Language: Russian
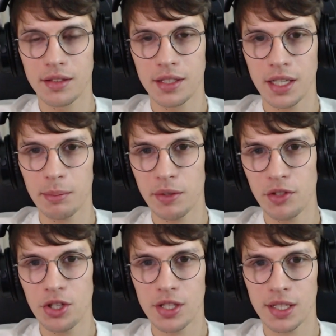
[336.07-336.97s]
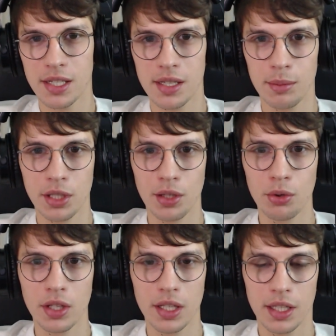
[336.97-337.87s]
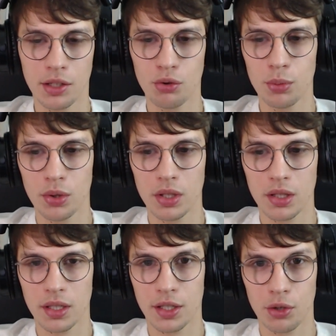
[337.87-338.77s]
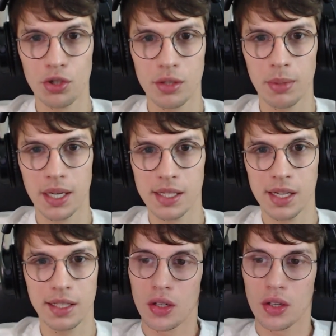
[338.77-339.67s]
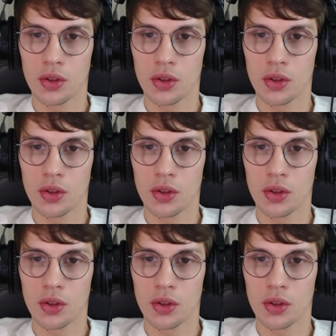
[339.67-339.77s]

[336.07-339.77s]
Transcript: терапевтической стоматологии, я думаю, это хороший показатель.